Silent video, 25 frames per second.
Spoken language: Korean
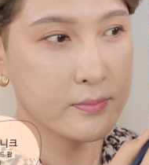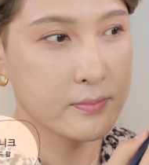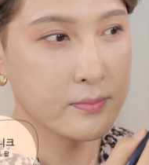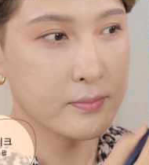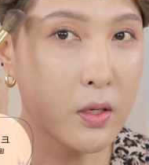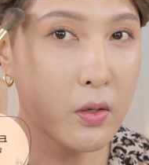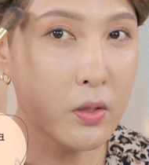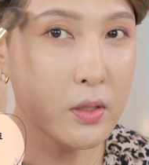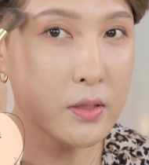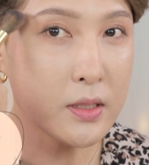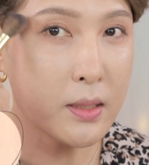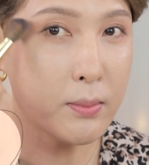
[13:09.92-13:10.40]

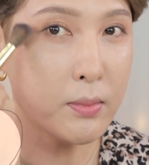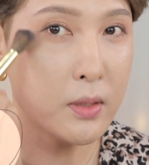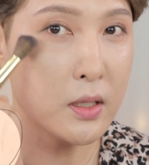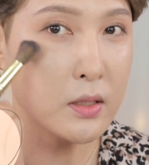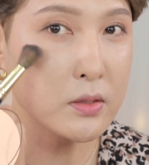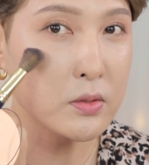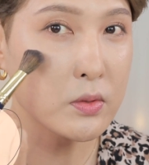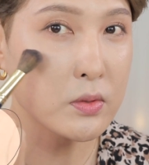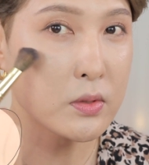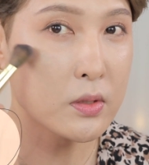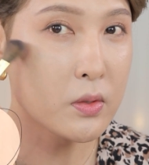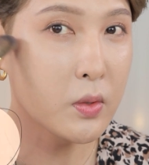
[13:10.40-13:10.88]
여기
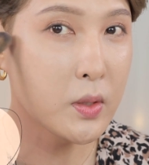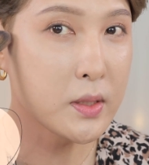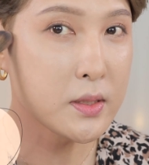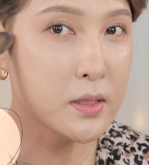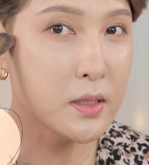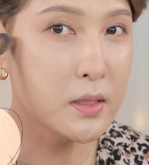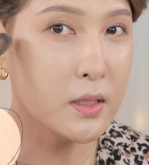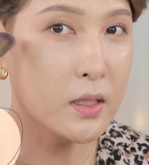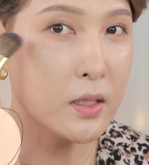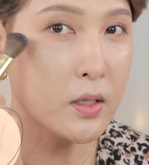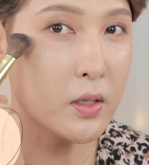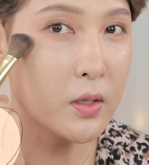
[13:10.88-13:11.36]
삼각존
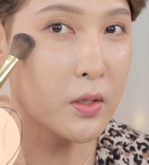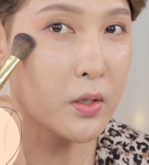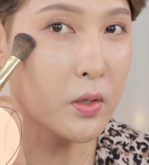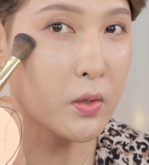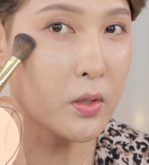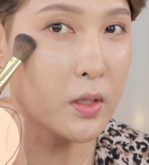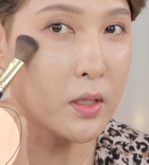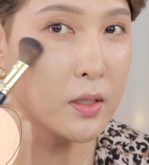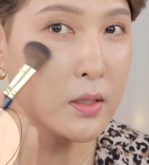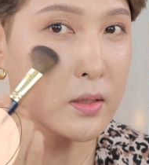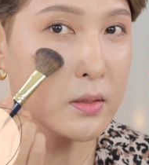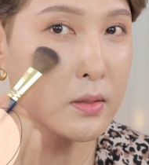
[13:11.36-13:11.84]
들어왔잖아요.
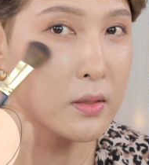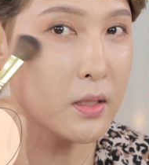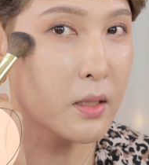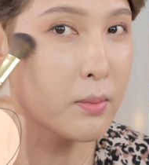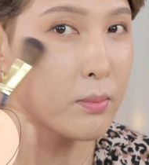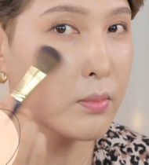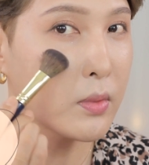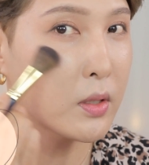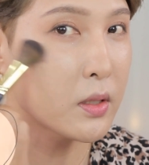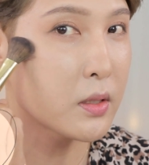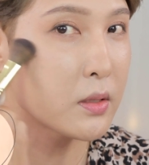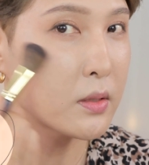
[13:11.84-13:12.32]
여기
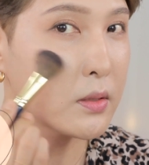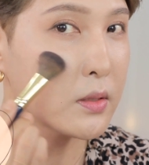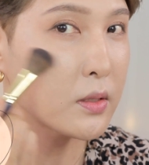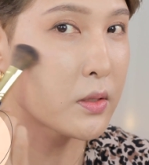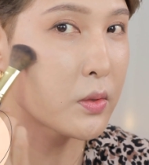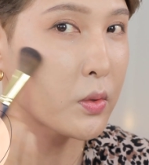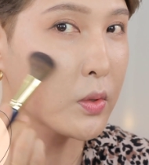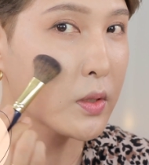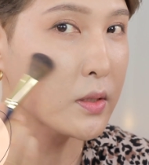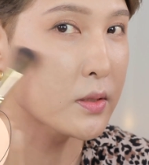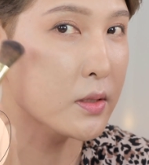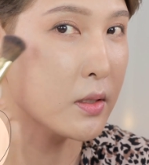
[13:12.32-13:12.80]
끝머리를
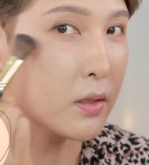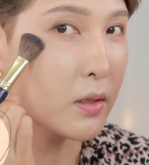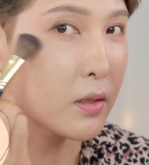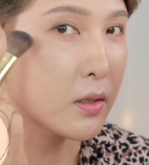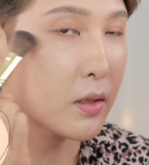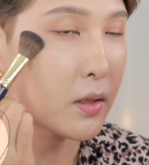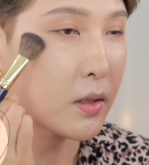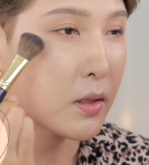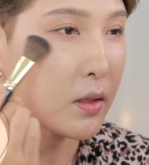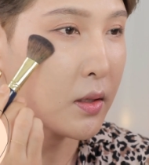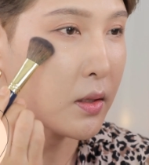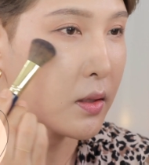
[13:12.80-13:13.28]
이용해서
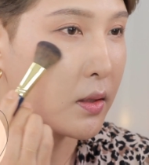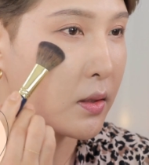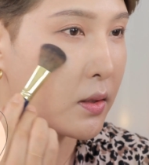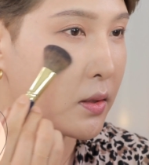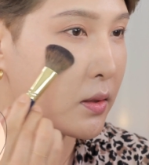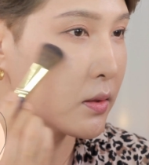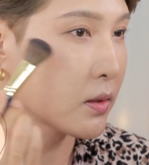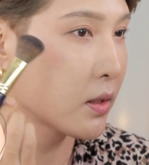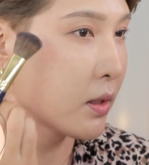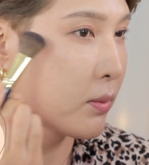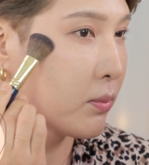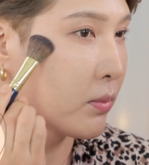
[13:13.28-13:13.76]

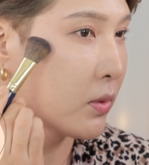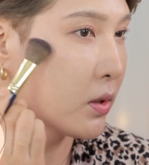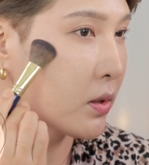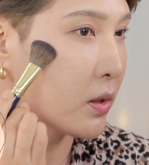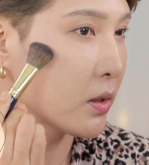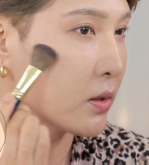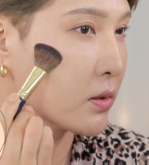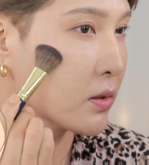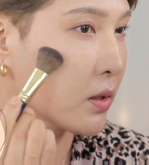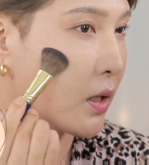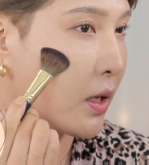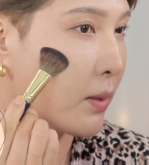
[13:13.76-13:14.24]

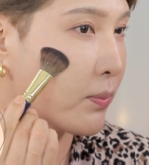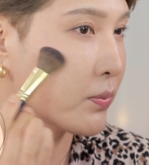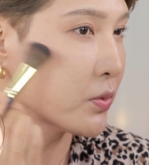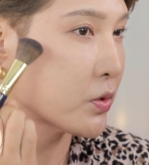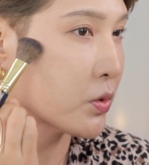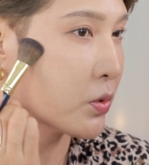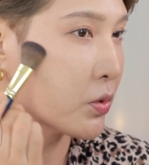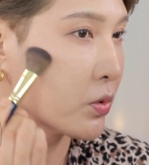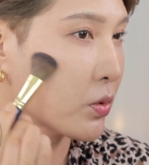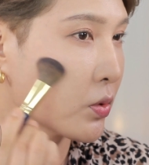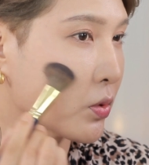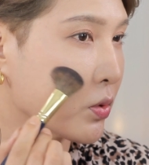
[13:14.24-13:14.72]
끝머리에서
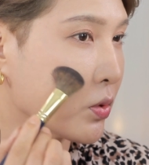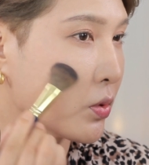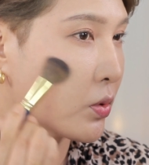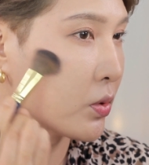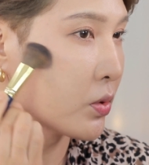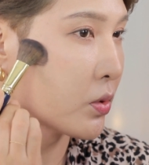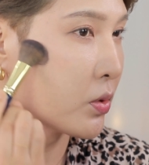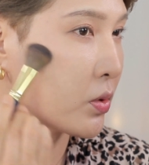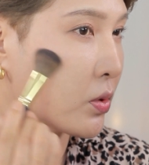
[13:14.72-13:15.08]
앞쪽으로.